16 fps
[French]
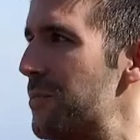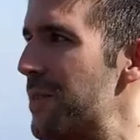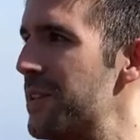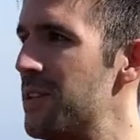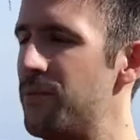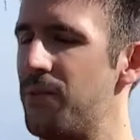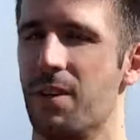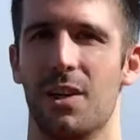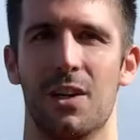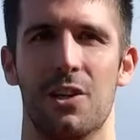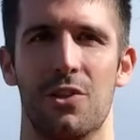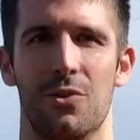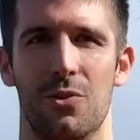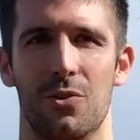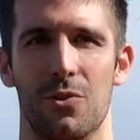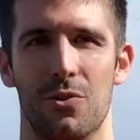magnifique
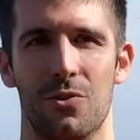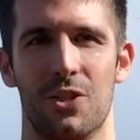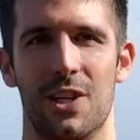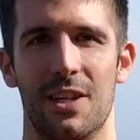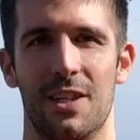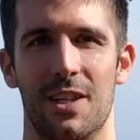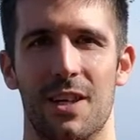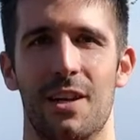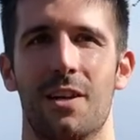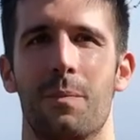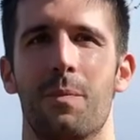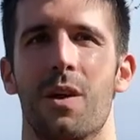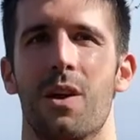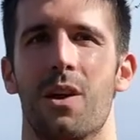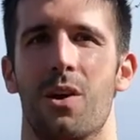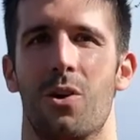région de Neuchâtel,
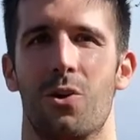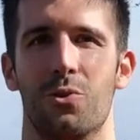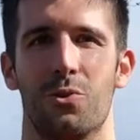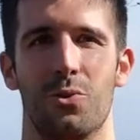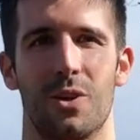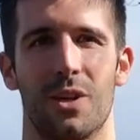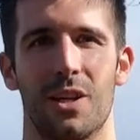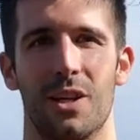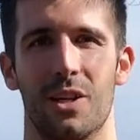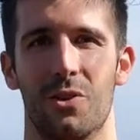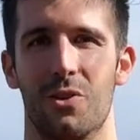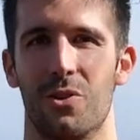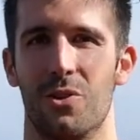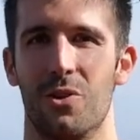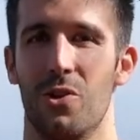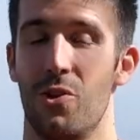entouré
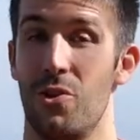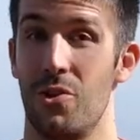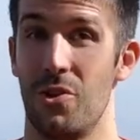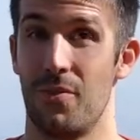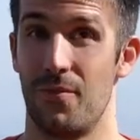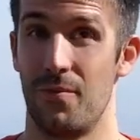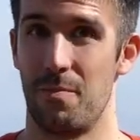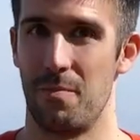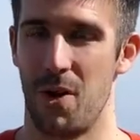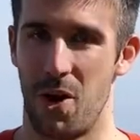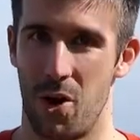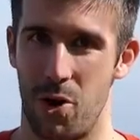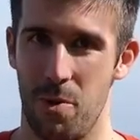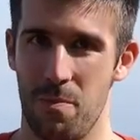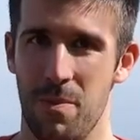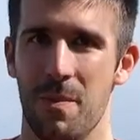de neuf
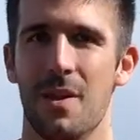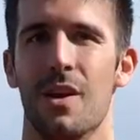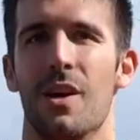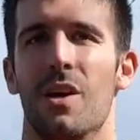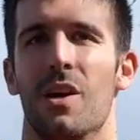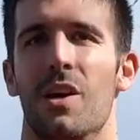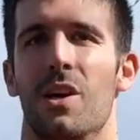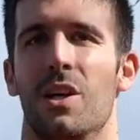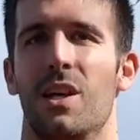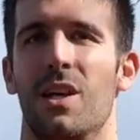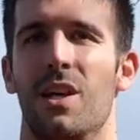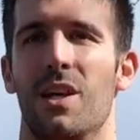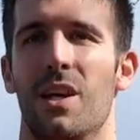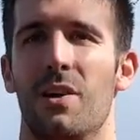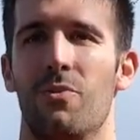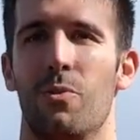hommes
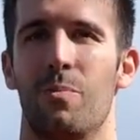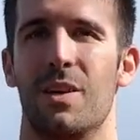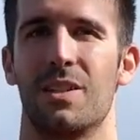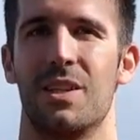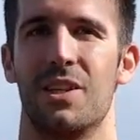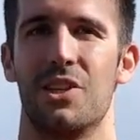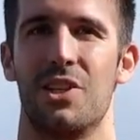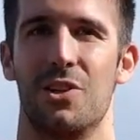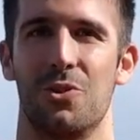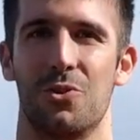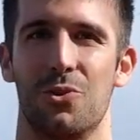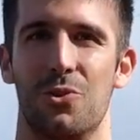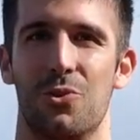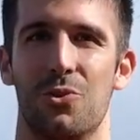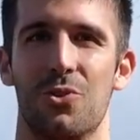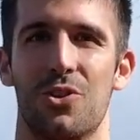qui avons partagé
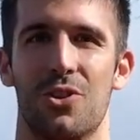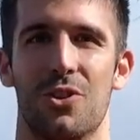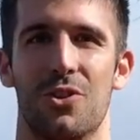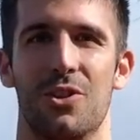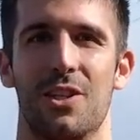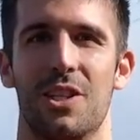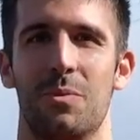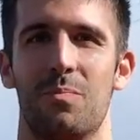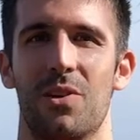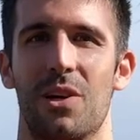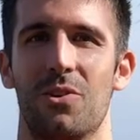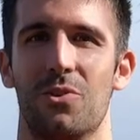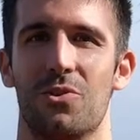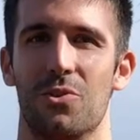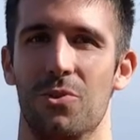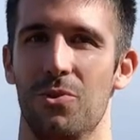entre tous euh, une
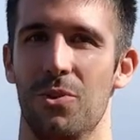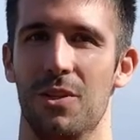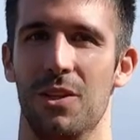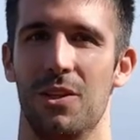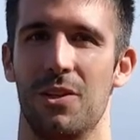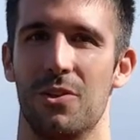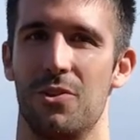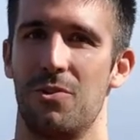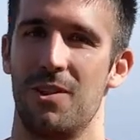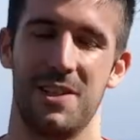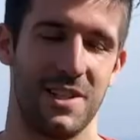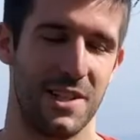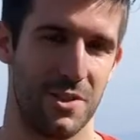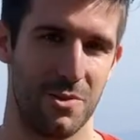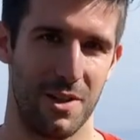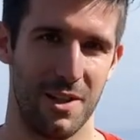expérience unique sur la
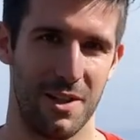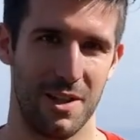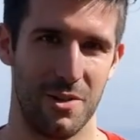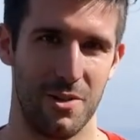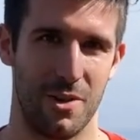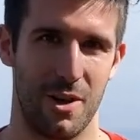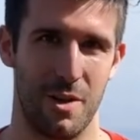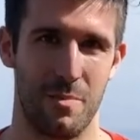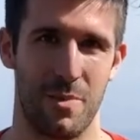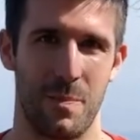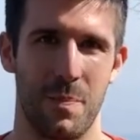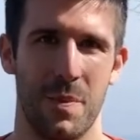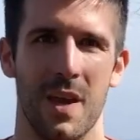sexualité de l'homme.